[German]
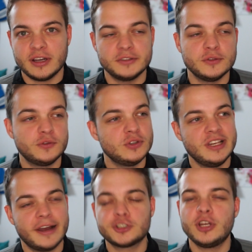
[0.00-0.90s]
Also für die
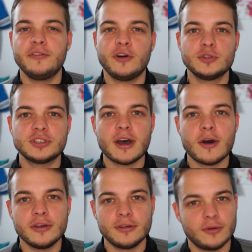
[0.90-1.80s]
Langschläfer unter
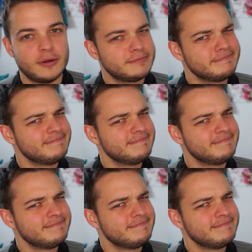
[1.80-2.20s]
euch oder